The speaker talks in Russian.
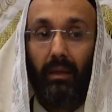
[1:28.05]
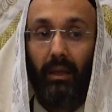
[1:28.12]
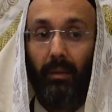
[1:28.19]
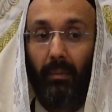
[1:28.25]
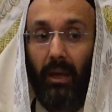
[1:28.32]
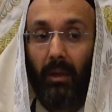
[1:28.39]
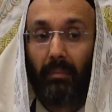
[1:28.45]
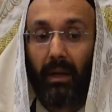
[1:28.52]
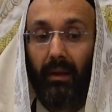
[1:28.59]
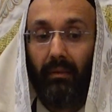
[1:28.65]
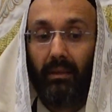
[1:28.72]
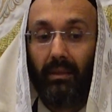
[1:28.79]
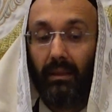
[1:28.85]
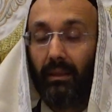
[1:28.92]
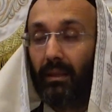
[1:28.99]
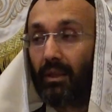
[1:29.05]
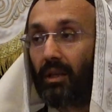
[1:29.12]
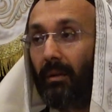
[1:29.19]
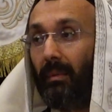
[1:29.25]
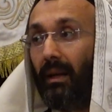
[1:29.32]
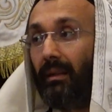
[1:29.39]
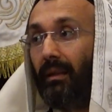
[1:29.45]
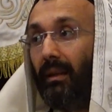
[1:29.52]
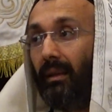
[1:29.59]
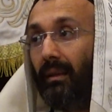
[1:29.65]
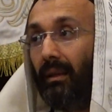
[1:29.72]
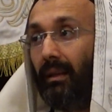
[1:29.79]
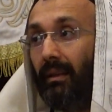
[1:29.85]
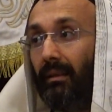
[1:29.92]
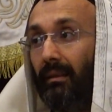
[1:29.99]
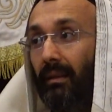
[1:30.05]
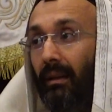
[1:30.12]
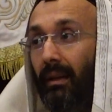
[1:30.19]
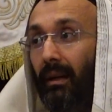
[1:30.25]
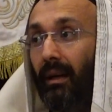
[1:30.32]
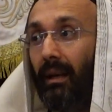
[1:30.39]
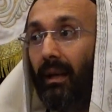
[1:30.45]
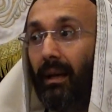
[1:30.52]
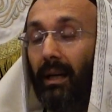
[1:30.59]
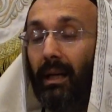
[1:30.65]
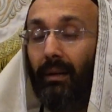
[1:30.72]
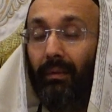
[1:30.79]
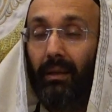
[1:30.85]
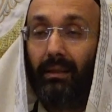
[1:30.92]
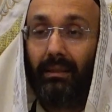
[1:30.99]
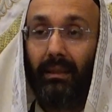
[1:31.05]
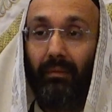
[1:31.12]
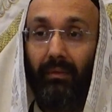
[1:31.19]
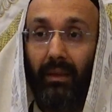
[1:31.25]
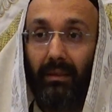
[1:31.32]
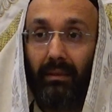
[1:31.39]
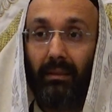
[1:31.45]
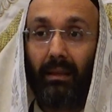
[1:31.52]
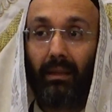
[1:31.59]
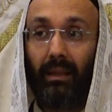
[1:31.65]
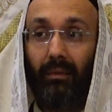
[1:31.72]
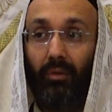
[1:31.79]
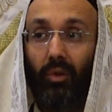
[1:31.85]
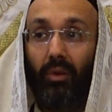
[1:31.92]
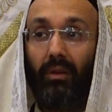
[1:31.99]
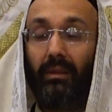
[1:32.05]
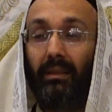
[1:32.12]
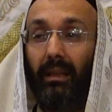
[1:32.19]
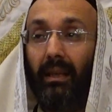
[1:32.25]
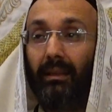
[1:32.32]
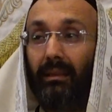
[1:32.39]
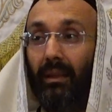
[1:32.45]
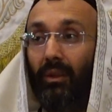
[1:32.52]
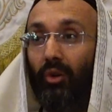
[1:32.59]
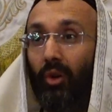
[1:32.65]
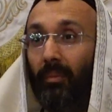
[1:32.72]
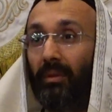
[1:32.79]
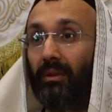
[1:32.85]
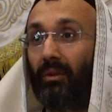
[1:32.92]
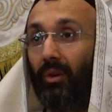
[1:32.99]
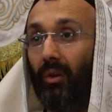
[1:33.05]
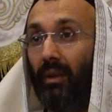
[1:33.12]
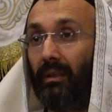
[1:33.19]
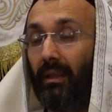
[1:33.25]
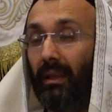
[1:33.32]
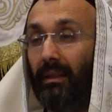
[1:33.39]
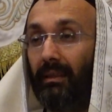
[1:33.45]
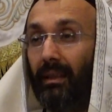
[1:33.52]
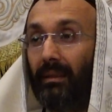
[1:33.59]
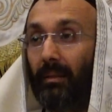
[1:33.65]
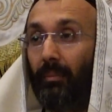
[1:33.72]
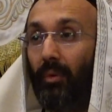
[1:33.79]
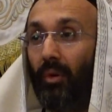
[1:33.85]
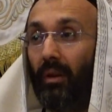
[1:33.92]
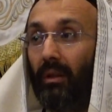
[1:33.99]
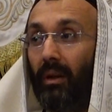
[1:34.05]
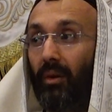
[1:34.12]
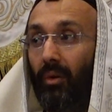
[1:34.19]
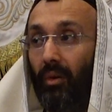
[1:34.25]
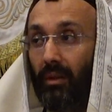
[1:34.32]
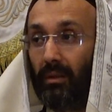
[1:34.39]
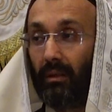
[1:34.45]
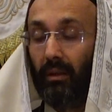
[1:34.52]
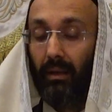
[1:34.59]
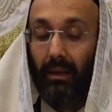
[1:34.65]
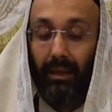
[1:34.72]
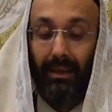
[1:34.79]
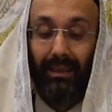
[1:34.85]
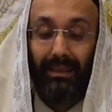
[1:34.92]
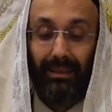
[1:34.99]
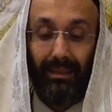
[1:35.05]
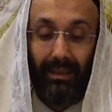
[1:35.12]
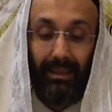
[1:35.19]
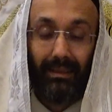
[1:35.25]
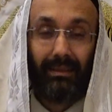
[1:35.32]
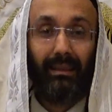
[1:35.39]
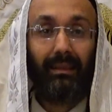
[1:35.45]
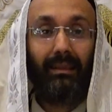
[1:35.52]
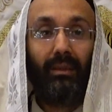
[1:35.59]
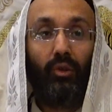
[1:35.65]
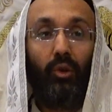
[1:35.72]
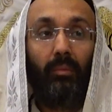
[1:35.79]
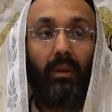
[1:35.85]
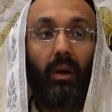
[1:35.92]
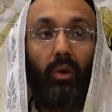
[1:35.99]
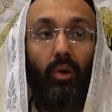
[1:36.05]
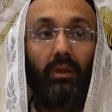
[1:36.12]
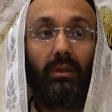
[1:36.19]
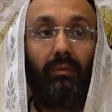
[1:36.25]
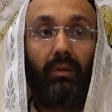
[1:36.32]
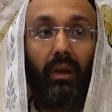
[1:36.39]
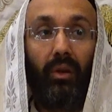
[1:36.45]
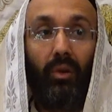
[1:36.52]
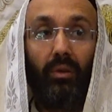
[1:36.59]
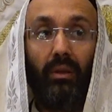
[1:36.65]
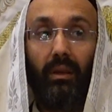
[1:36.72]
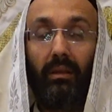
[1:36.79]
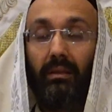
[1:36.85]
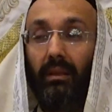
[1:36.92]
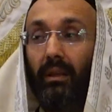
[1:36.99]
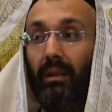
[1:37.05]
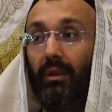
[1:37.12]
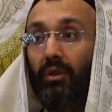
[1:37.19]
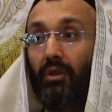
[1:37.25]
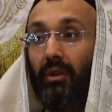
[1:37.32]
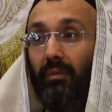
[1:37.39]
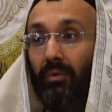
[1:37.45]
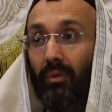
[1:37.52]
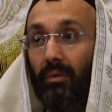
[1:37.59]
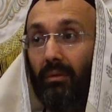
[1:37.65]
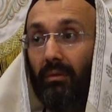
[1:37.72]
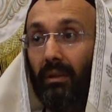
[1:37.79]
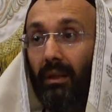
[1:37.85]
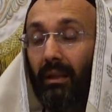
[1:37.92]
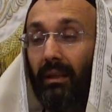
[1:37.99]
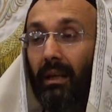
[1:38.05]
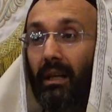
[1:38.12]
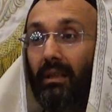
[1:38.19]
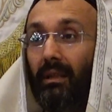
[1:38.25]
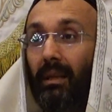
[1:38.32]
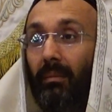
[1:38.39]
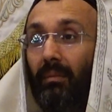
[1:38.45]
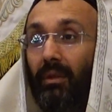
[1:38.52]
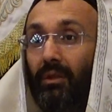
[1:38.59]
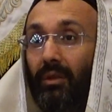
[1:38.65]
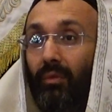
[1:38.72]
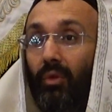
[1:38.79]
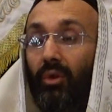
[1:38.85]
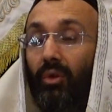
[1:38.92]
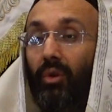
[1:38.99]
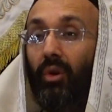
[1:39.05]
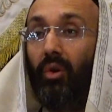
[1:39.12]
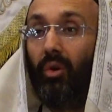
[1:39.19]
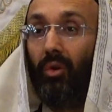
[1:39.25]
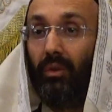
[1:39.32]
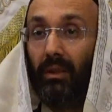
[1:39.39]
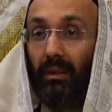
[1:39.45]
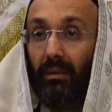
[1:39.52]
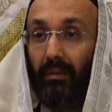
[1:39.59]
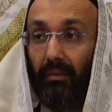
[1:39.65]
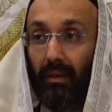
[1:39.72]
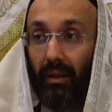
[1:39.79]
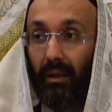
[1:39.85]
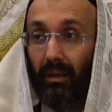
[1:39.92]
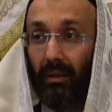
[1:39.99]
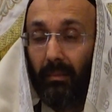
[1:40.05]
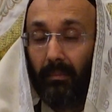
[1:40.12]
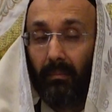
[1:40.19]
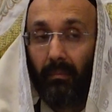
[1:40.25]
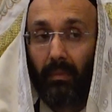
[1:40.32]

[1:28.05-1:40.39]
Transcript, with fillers: имеет право делать на шаббат или нет, Аллаха говорит, зависит от того, где этот дом строится и где это поле находится. Если этот дом находится в районе, где живут, или даже там не живут, но ходят евреи,